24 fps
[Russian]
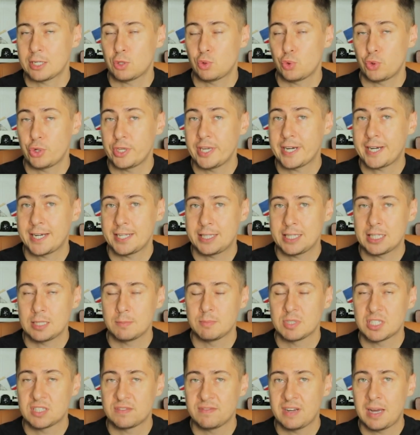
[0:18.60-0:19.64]
которую я хотел
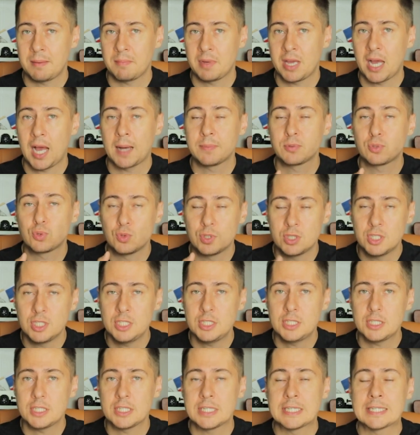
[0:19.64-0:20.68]
бы с вами
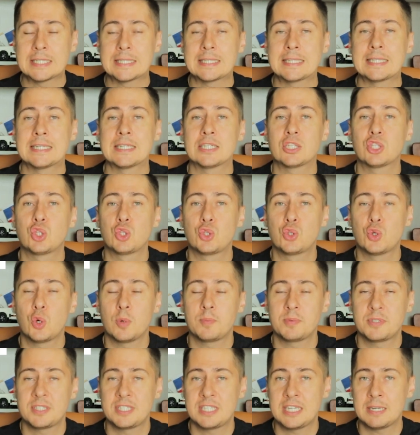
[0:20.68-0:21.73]
обсудить, это
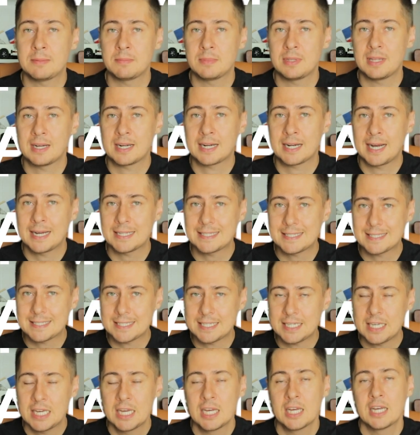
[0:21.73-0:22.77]
топ-7
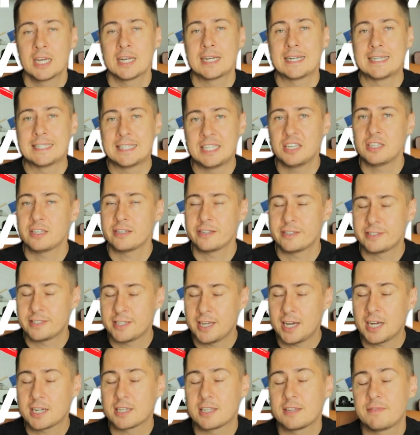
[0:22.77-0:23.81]
локаций, где
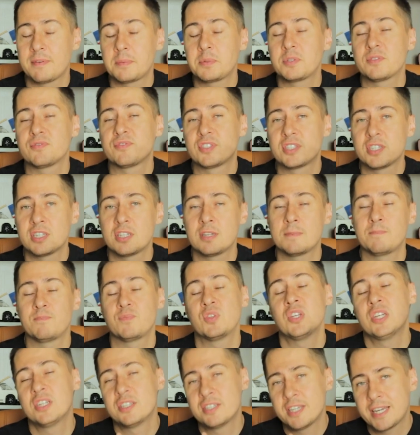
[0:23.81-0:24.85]
нельзя, где вообще в целом
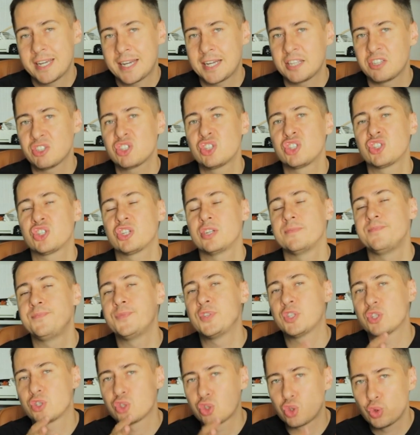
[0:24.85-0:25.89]
нельзя и, конечно же,
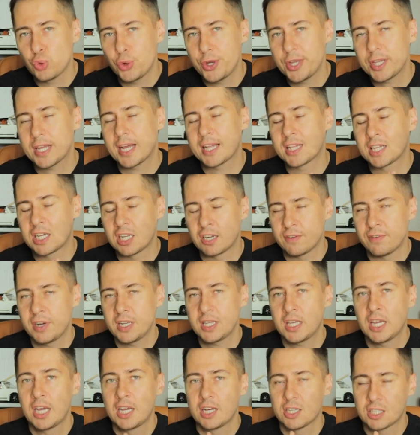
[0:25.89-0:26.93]
не стоит
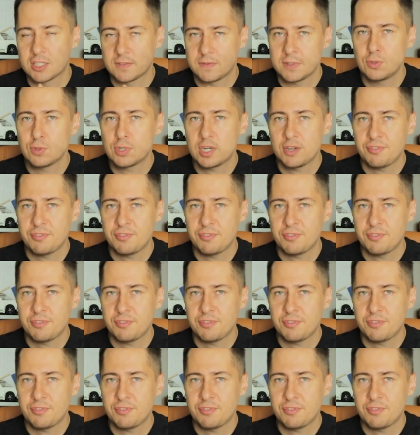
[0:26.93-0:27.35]
открывать свою